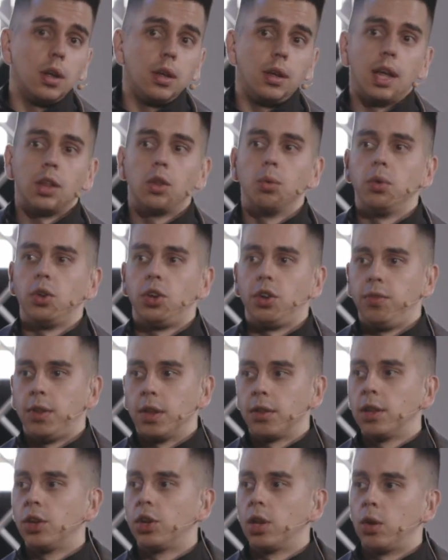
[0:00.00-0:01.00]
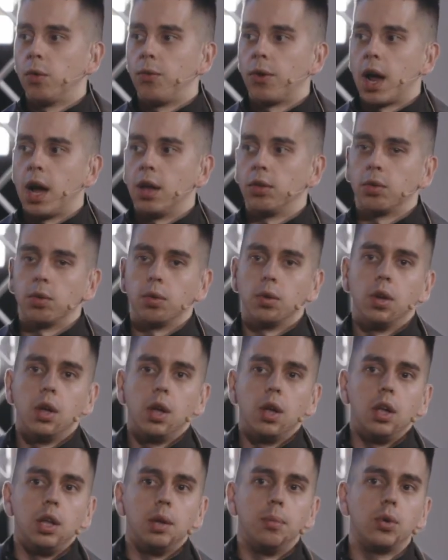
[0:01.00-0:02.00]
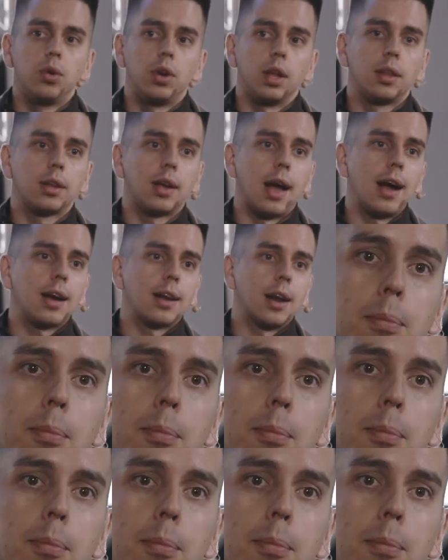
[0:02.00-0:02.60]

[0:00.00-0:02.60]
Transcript: Я думаю, что все слышат эту фразу. Ему говорят, как